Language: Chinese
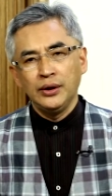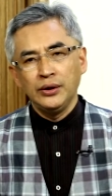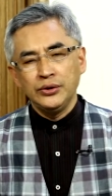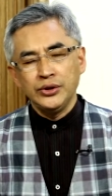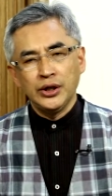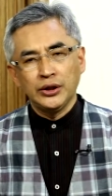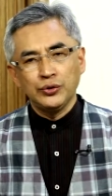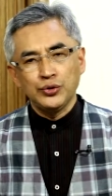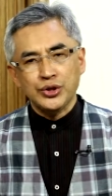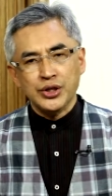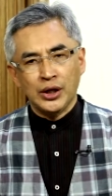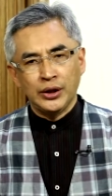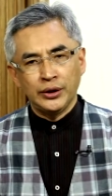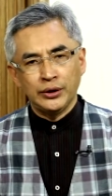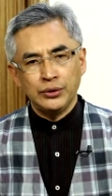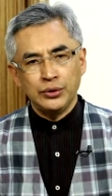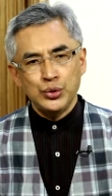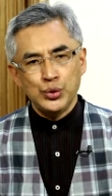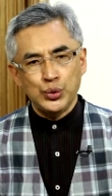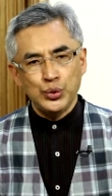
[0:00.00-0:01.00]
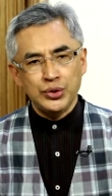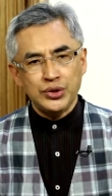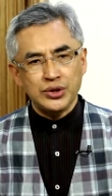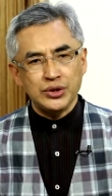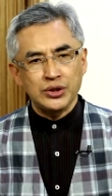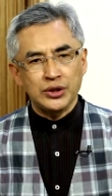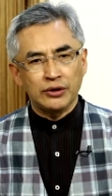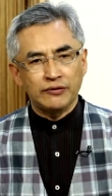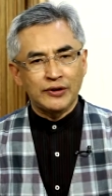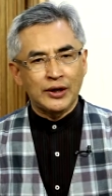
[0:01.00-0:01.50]
耶路撒冷局
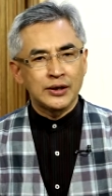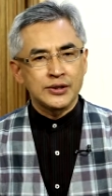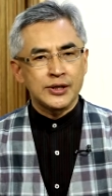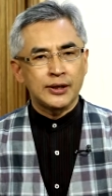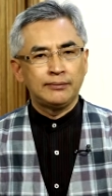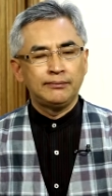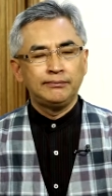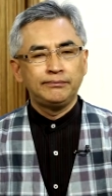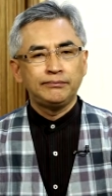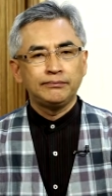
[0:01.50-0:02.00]
势的发展。